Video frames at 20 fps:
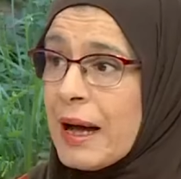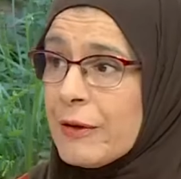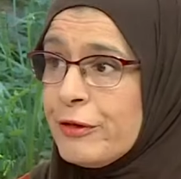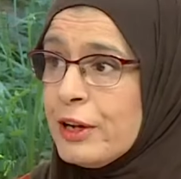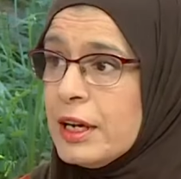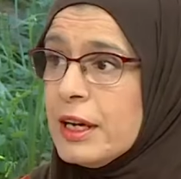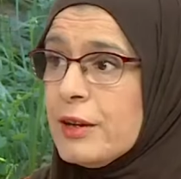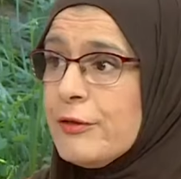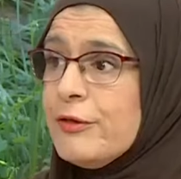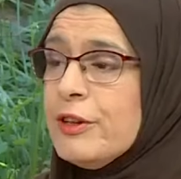
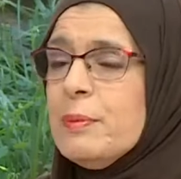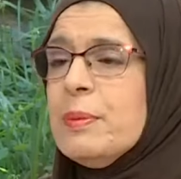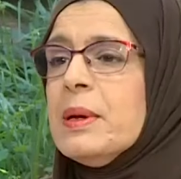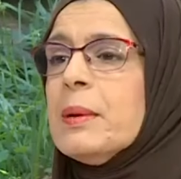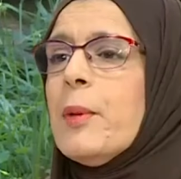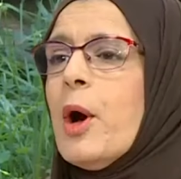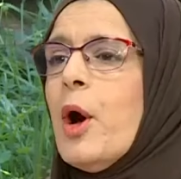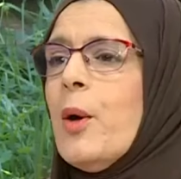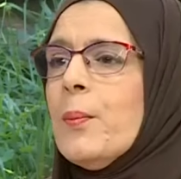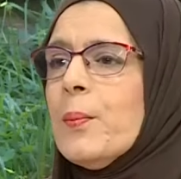في في
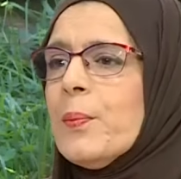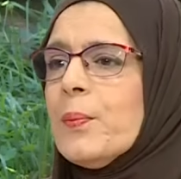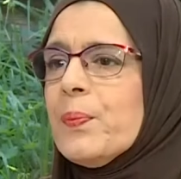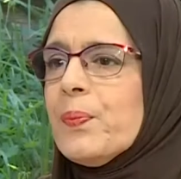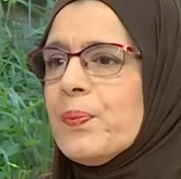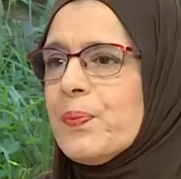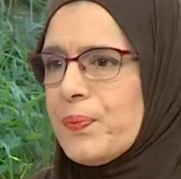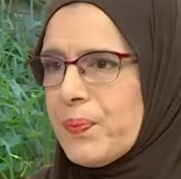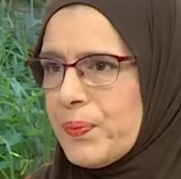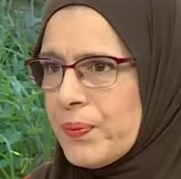البيبان
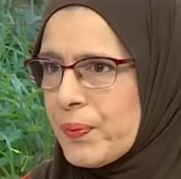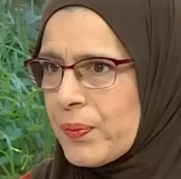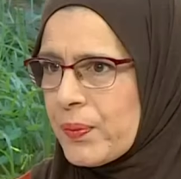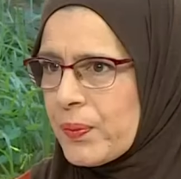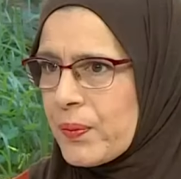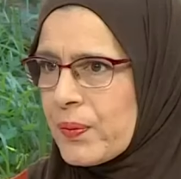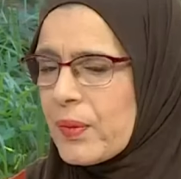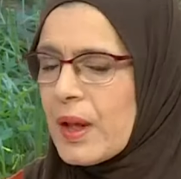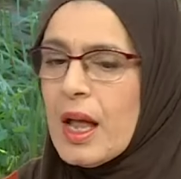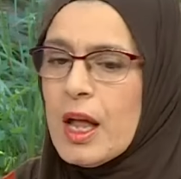
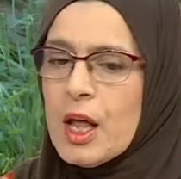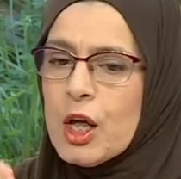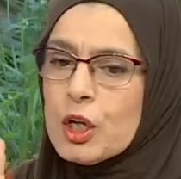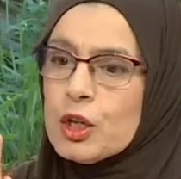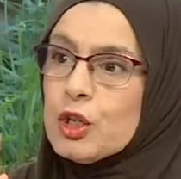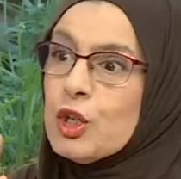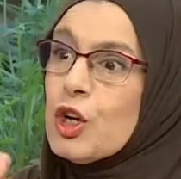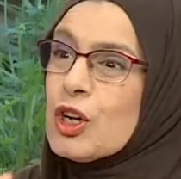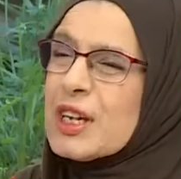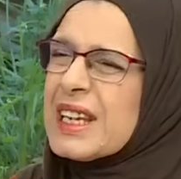
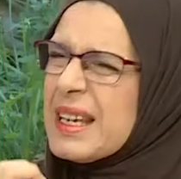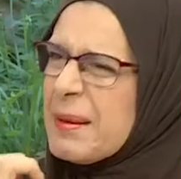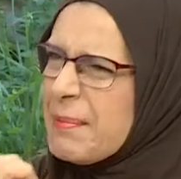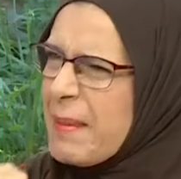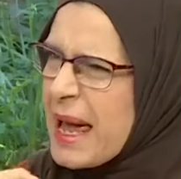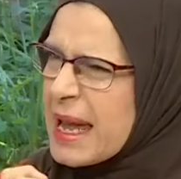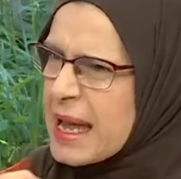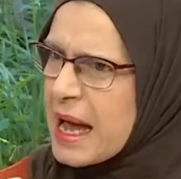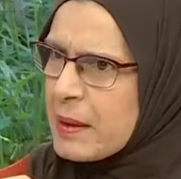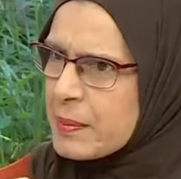دونك
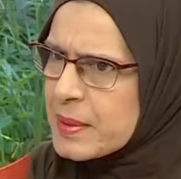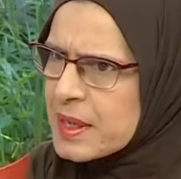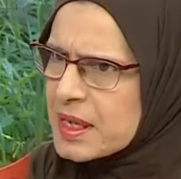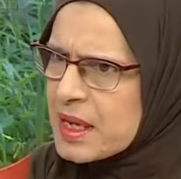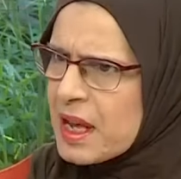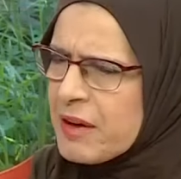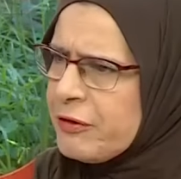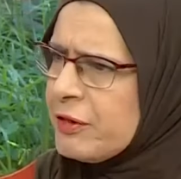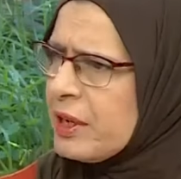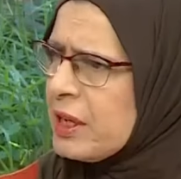مايها
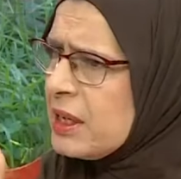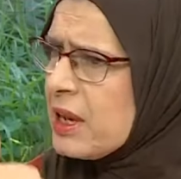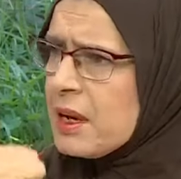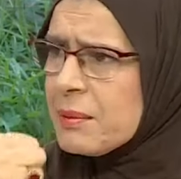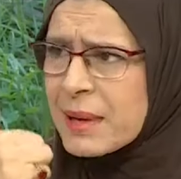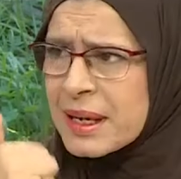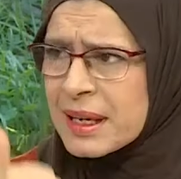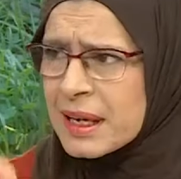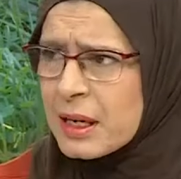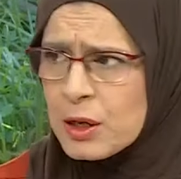بزاف
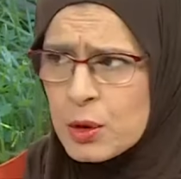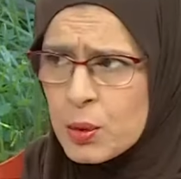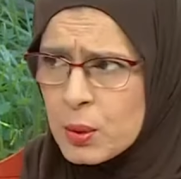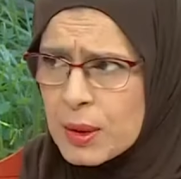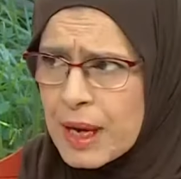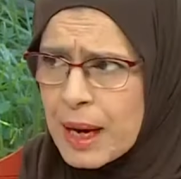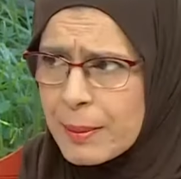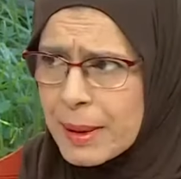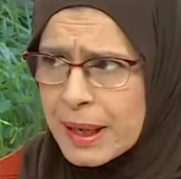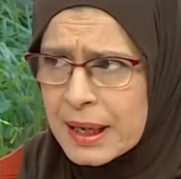للمره
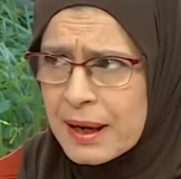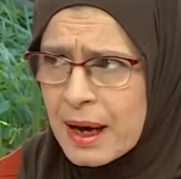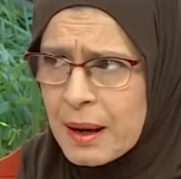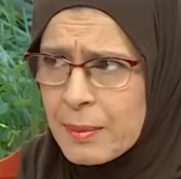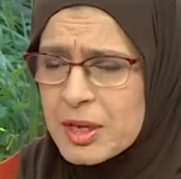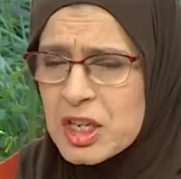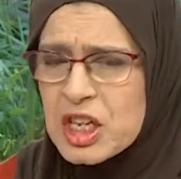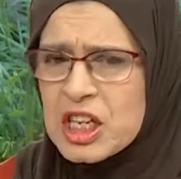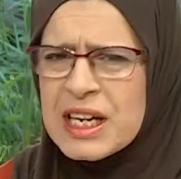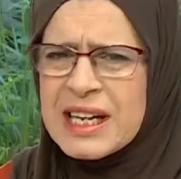الاولى بركه
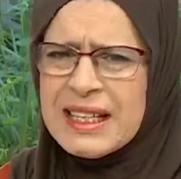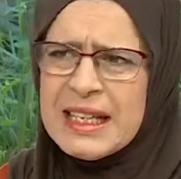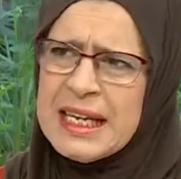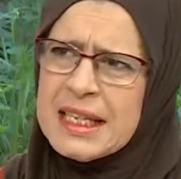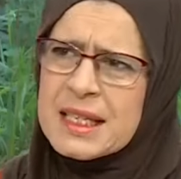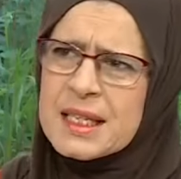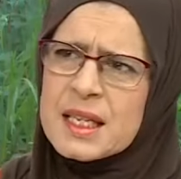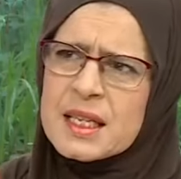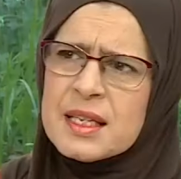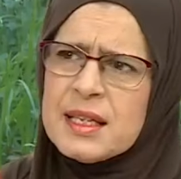باش الا
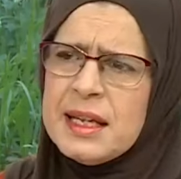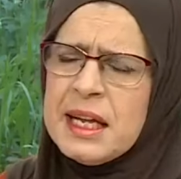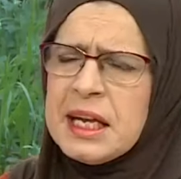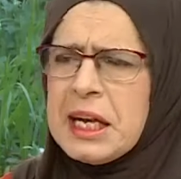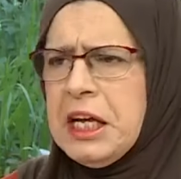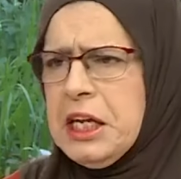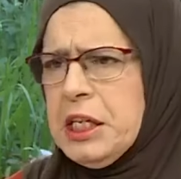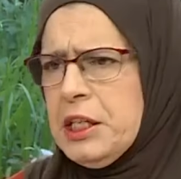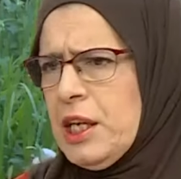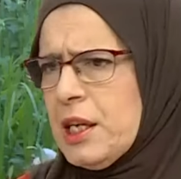تحسس لي
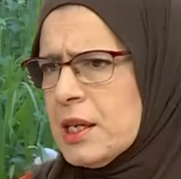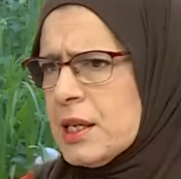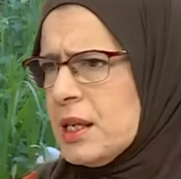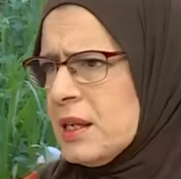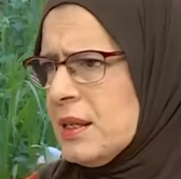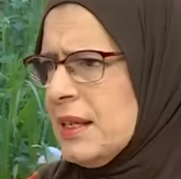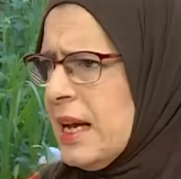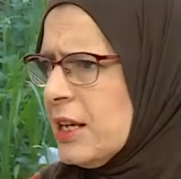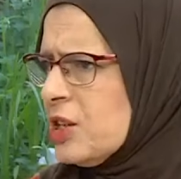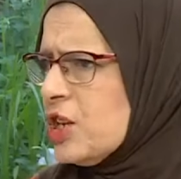راح
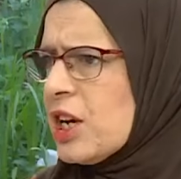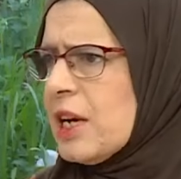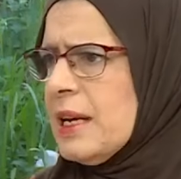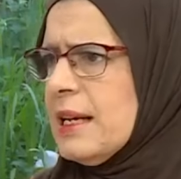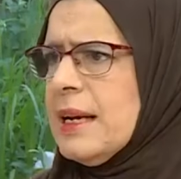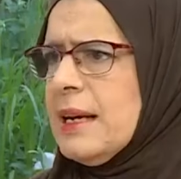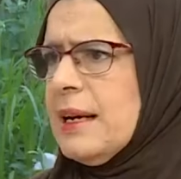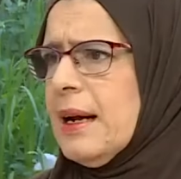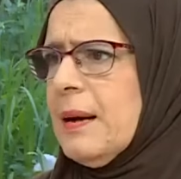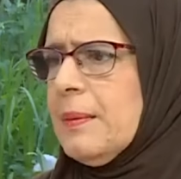يتحسس حاجه
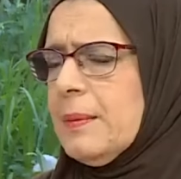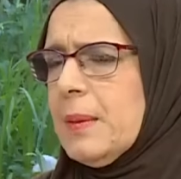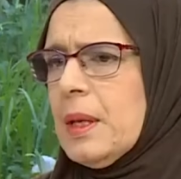قليله